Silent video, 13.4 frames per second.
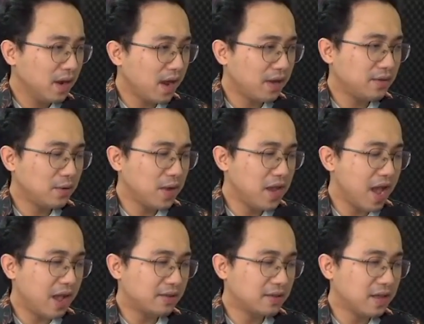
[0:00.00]
Ngay sau khi
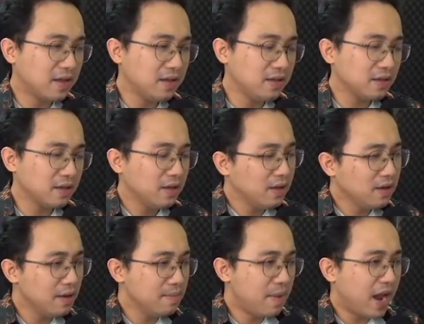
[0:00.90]
hạ sinh,
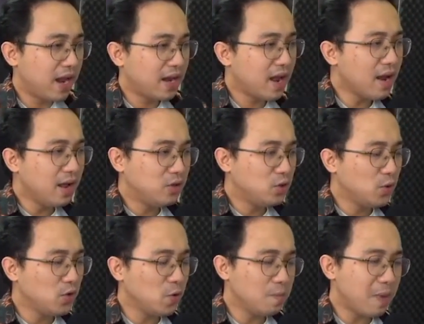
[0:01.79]
người mẹ đã đẩy
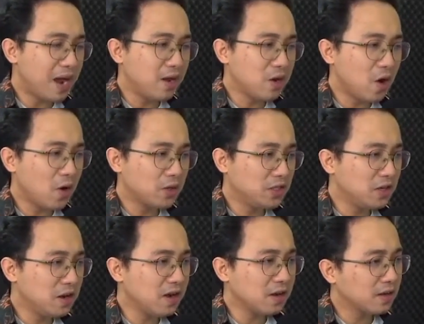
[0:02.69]
chun cùng ba đứa con
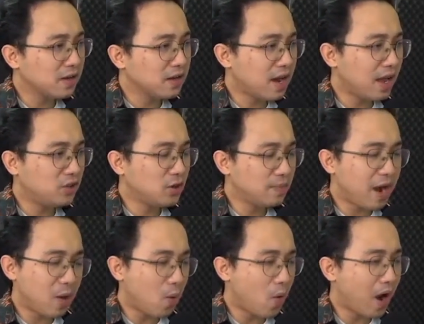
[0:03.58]
trước lại cho
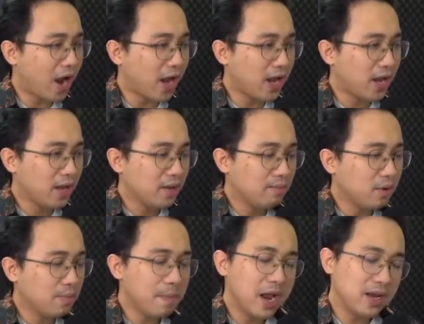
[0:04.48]
bà ngoại,
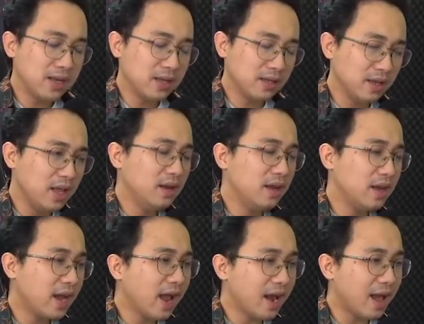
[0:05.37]
một mình đi nơi
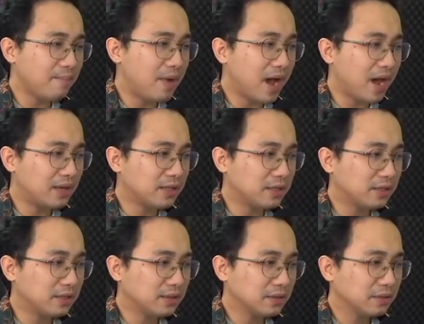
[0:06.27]
khác làm ăn.
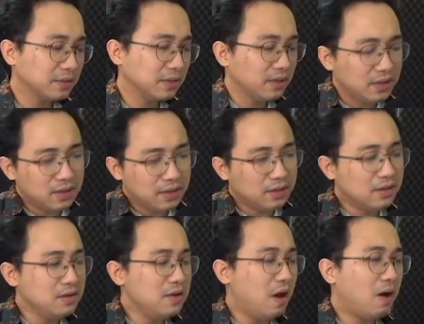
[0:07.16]

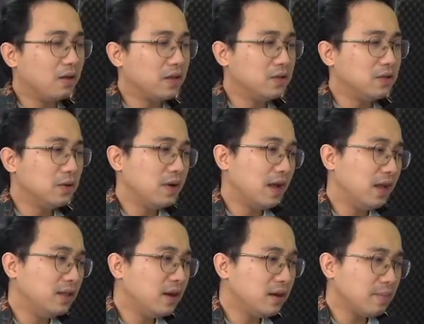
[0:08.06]
Từ nhỏ thì chun đã
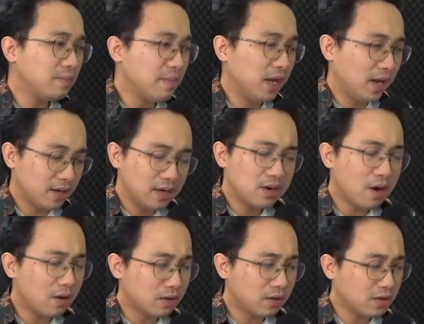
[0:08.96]
ý thức được mình là đứa
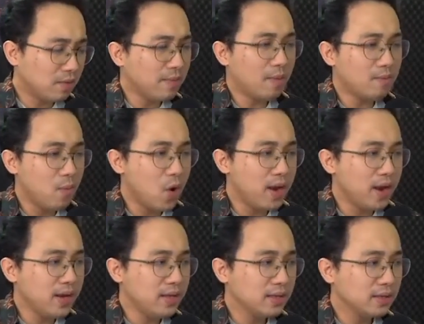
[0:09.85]
con không mong
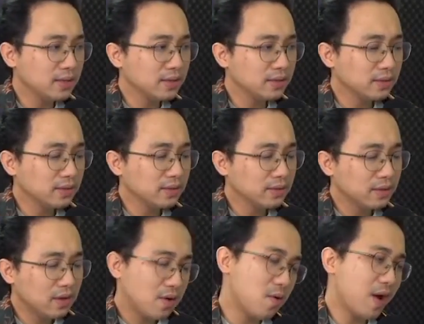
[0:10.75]
muốn.
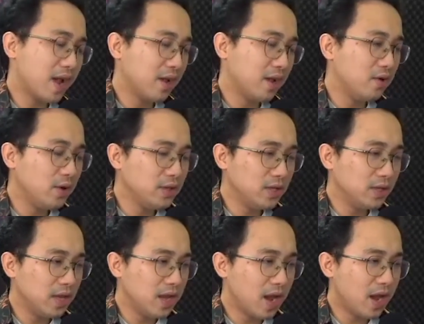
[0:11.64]
Ngoài cái nỗi tự
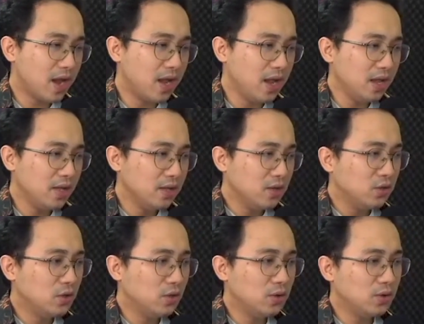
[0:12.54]
ti ấy,
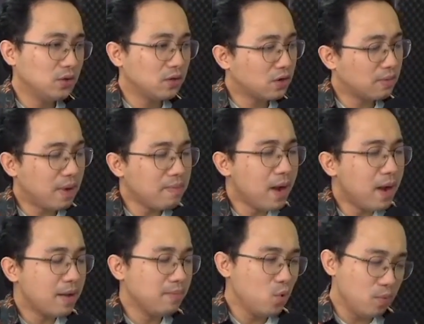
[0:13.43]
chun còn mắc
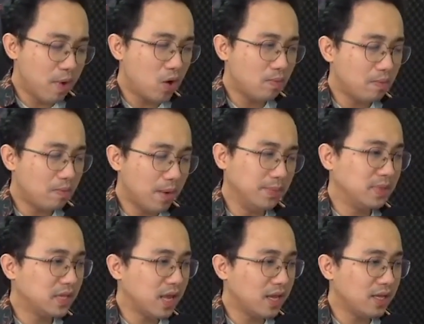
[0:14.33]
bệnh mù màu bẩm
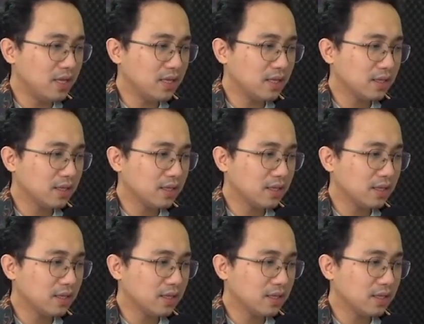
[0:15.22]
sinh.